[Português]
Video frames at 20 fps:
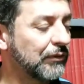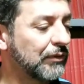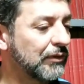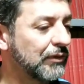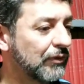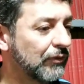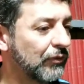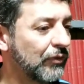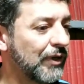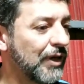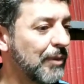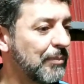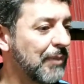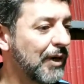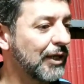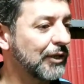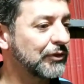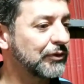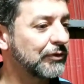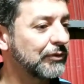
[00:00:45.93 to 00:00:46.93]
foi
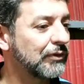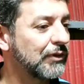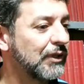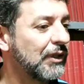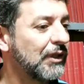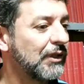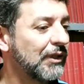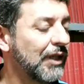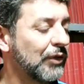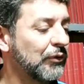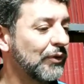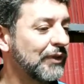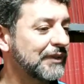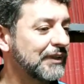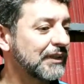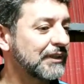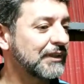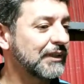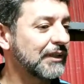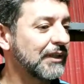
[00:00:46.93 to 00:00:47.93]
abaixo na nossa
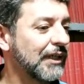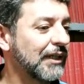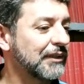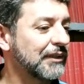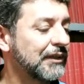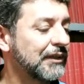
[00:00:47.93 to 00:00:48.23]
cidade.